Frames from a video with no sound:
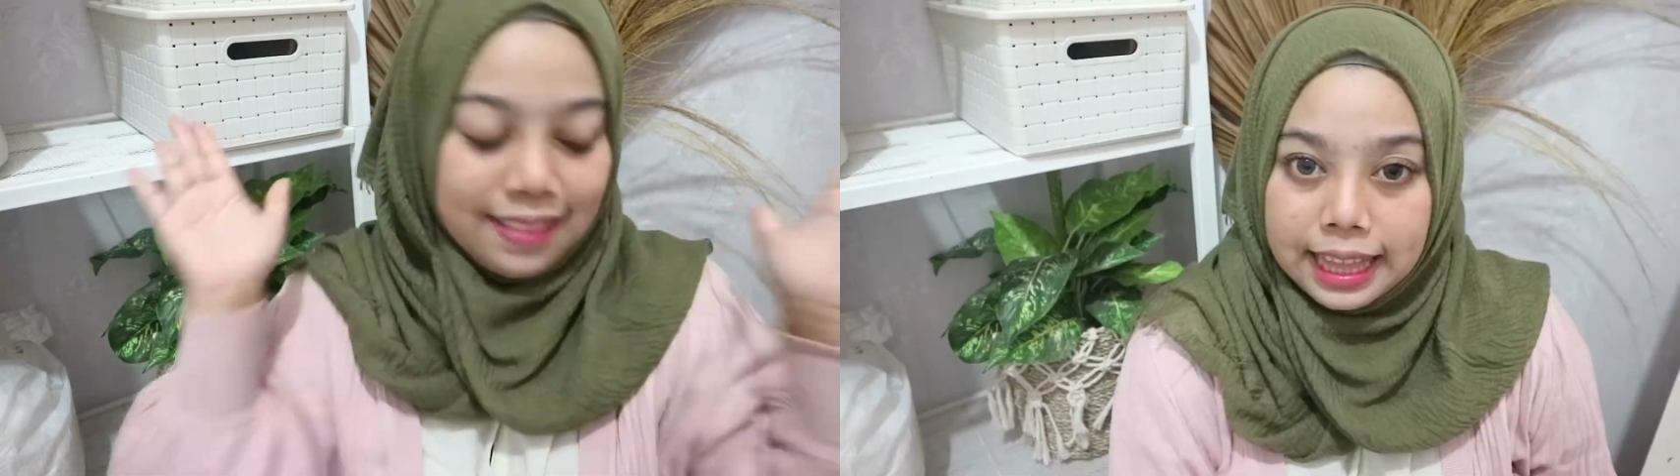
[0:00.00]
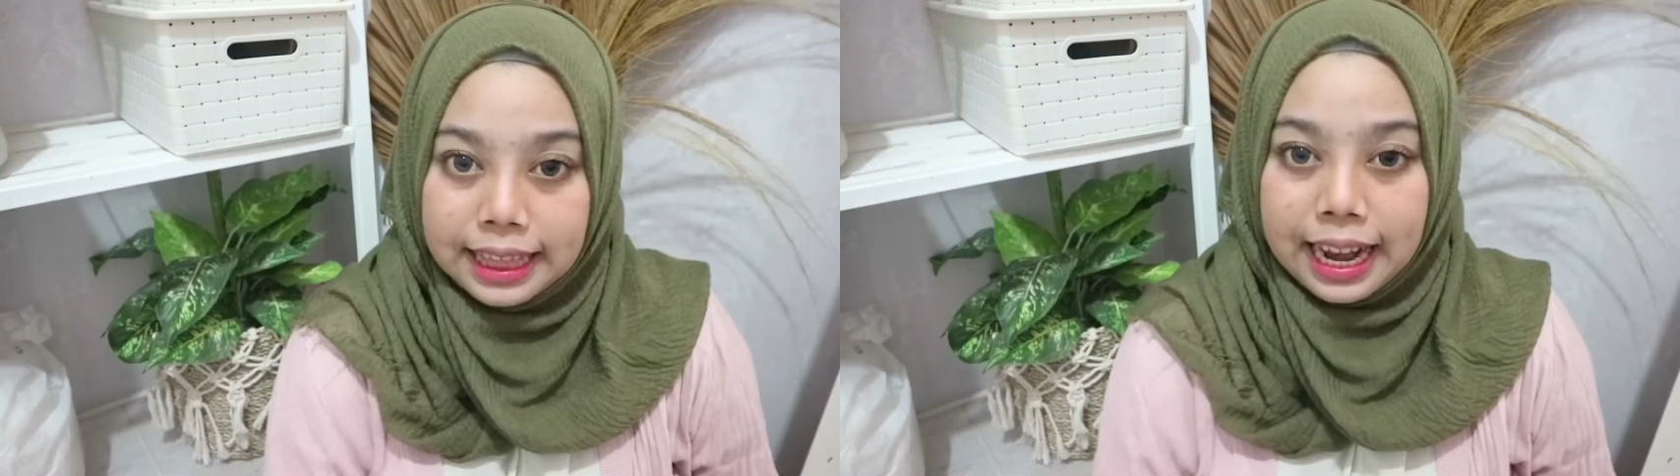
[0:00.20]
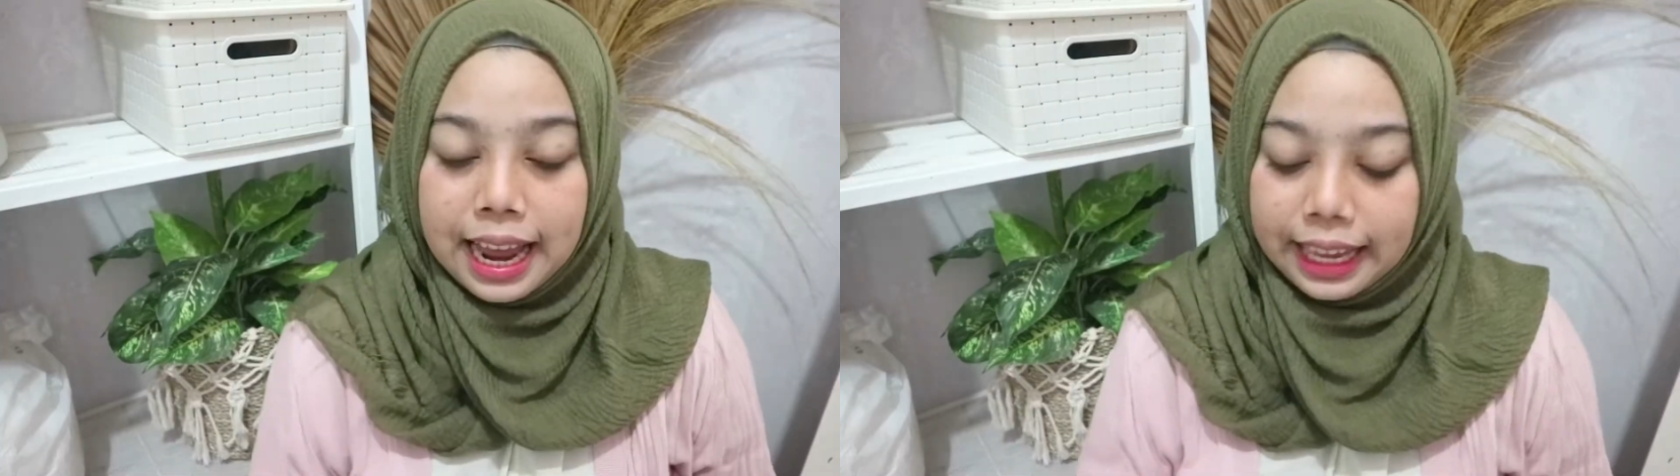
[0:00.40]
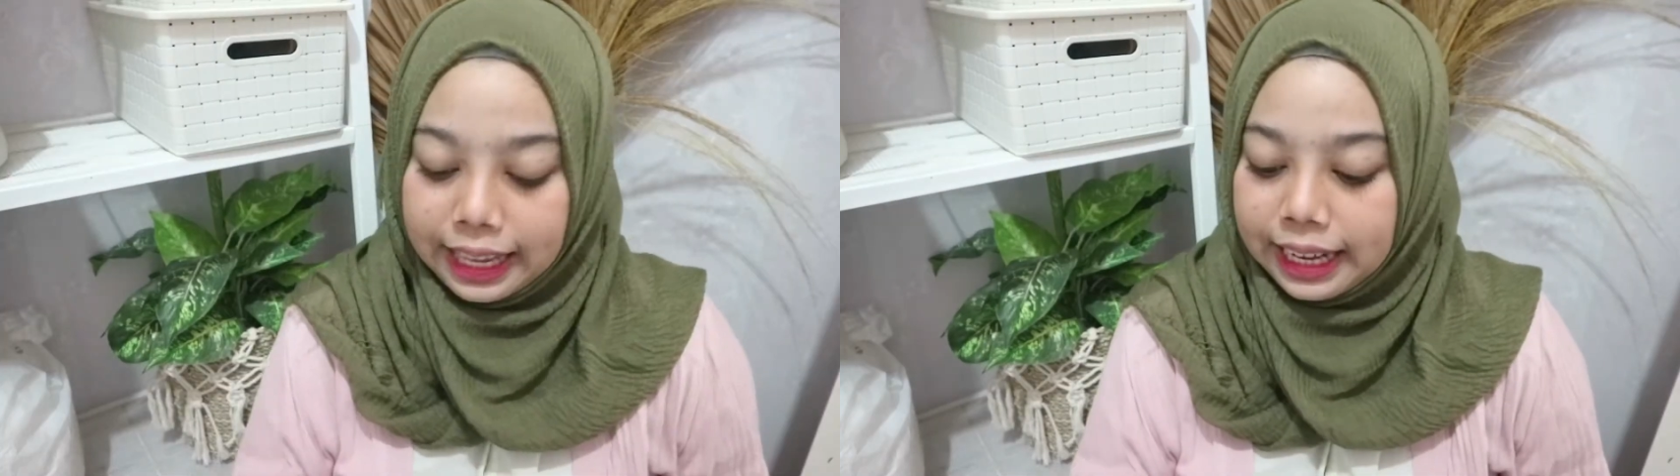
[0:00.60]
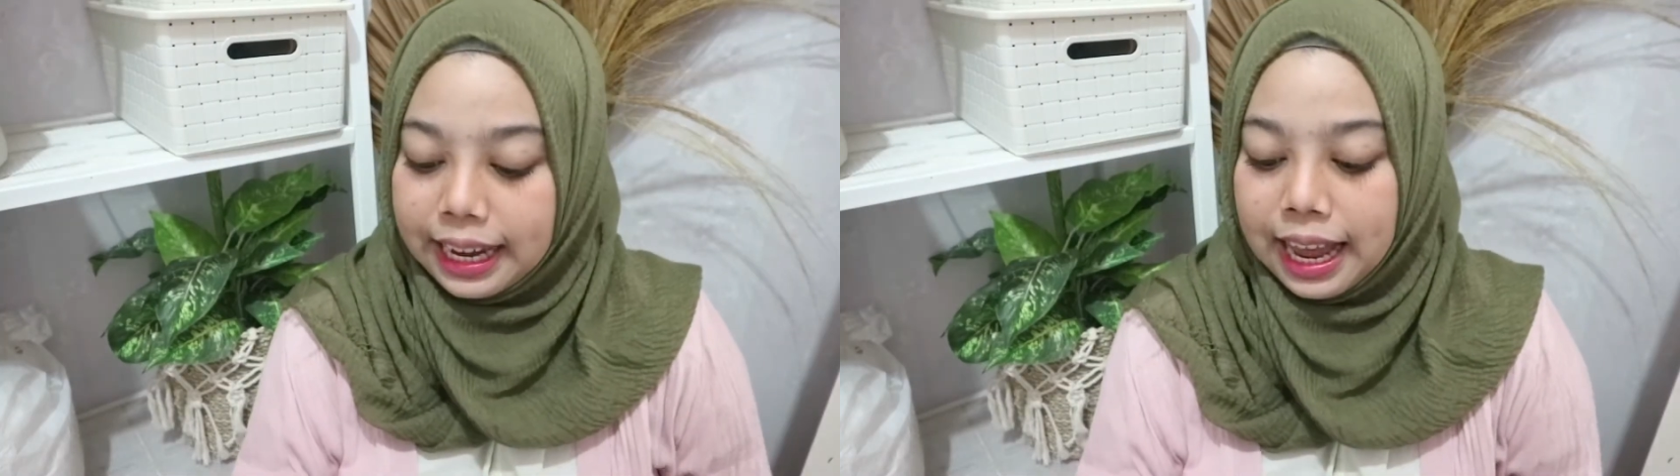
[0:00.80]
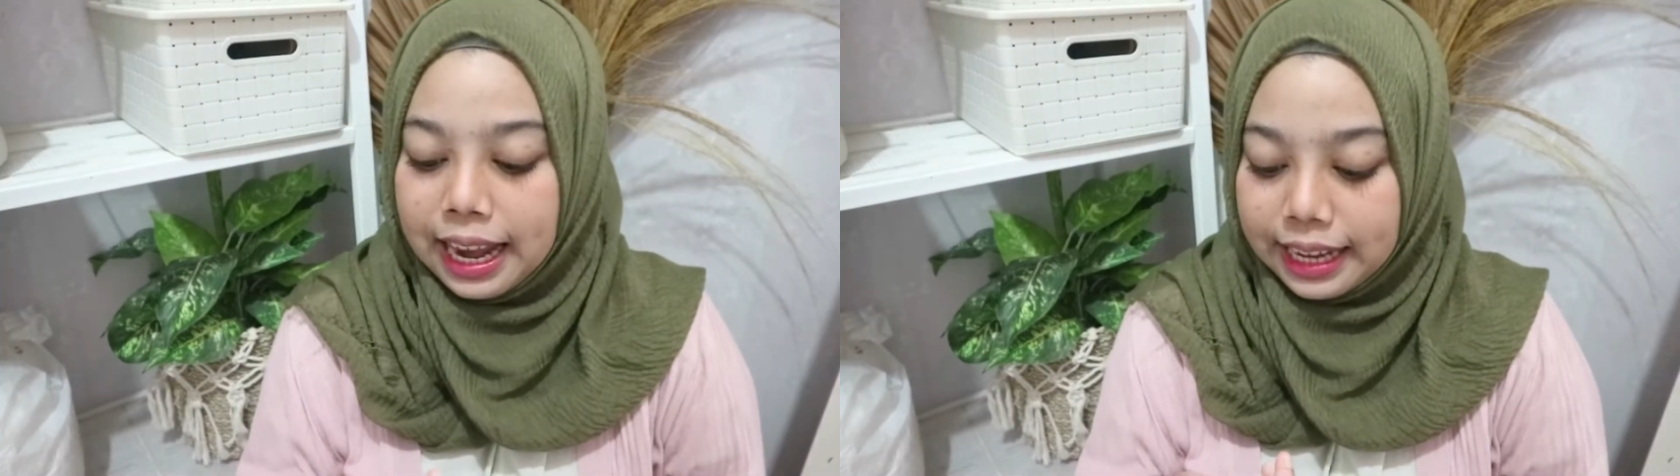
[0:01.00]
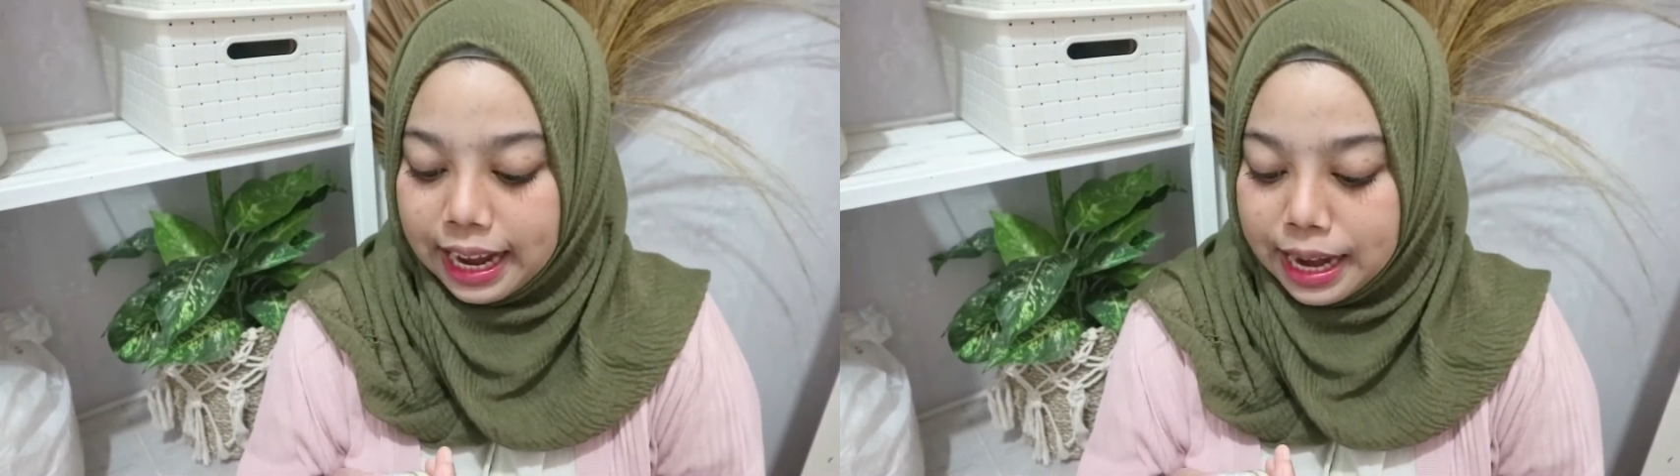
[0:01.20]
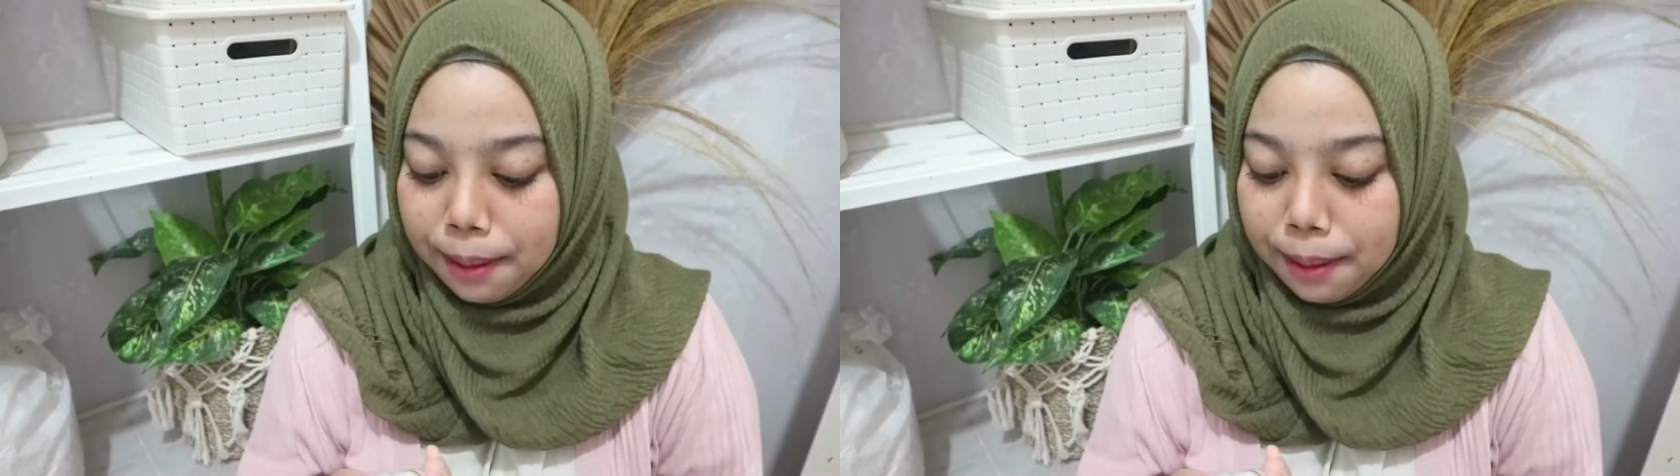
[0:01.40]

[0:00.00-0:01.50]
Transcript: yang terakhir yang kalian